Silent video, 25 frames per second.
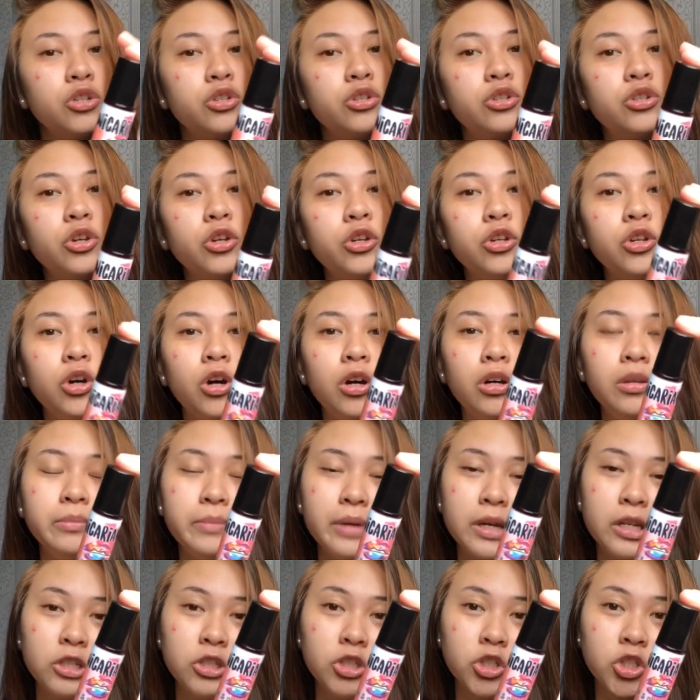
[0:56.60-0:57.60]
So yon
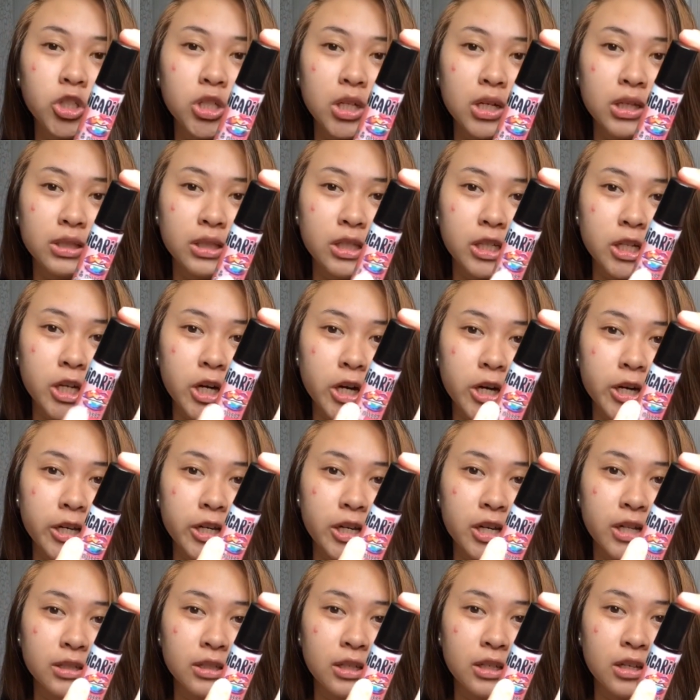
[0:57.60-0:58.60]
meron siyang
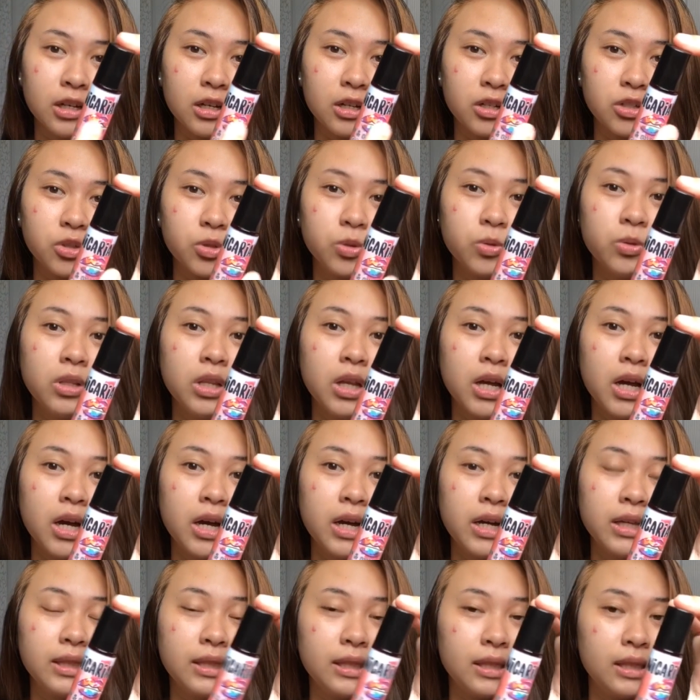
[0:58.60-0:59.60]
nikaryang na
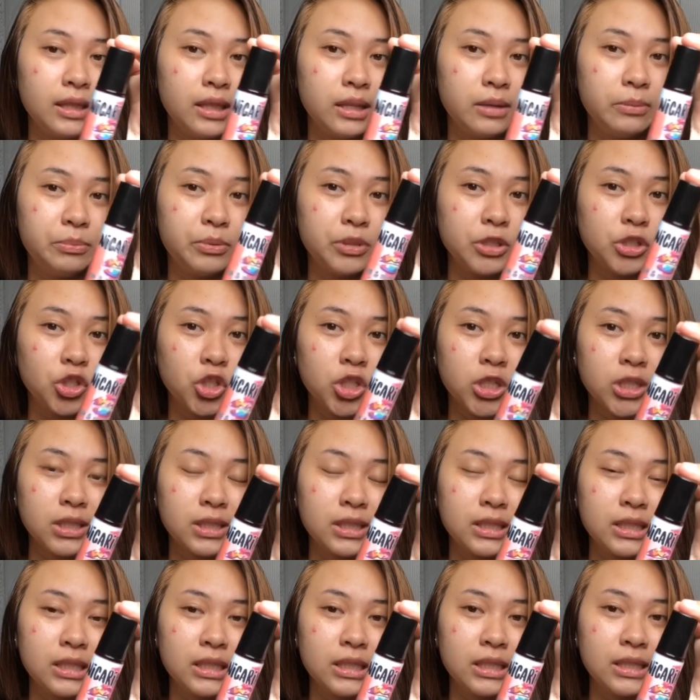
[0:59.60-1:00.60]
nakasulat, lip and cheek
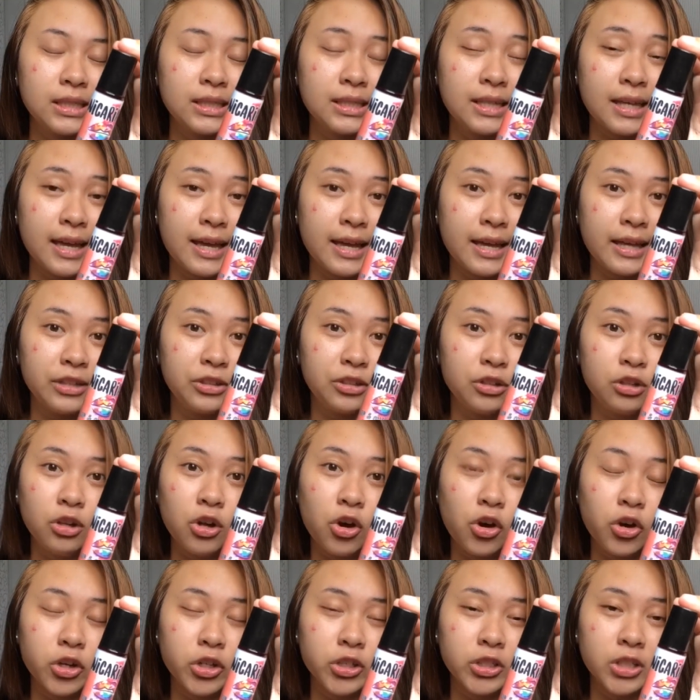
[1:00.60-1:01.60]
tint, and yung
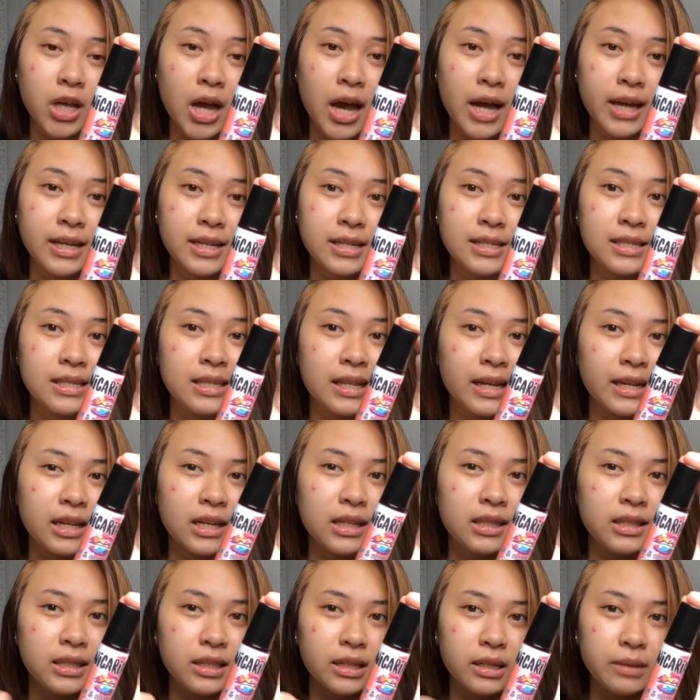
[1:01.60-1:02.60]
logo niya is like a
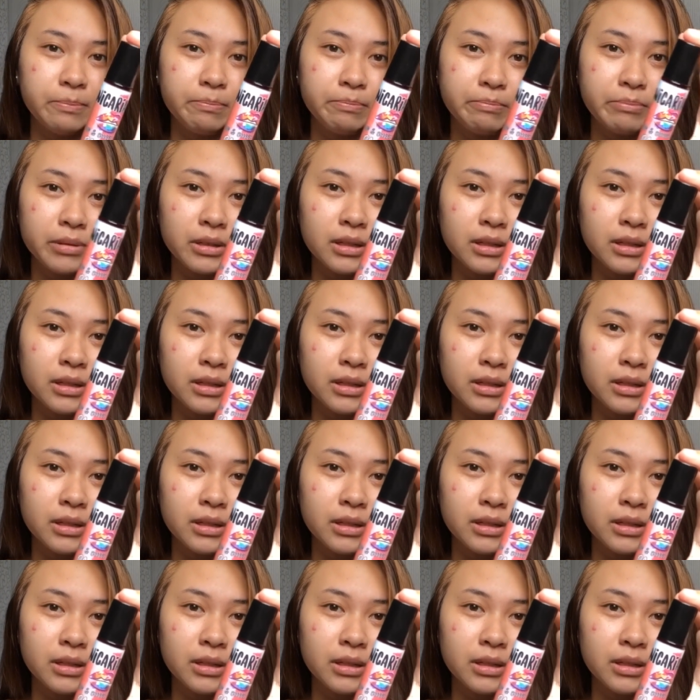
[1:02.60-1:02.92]
lip.